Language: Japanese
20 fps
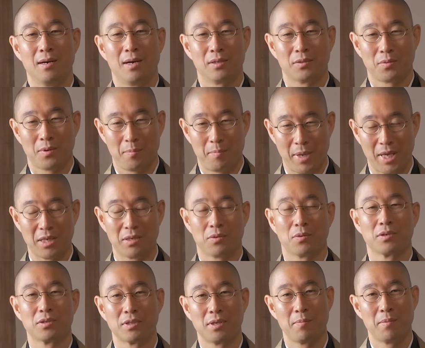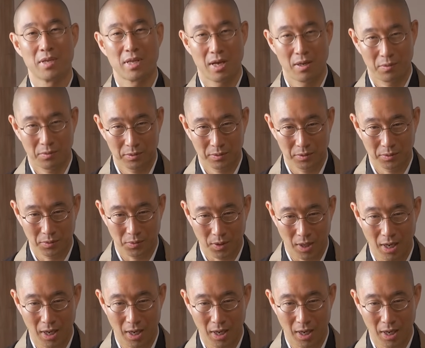あとは勉強してみたいことと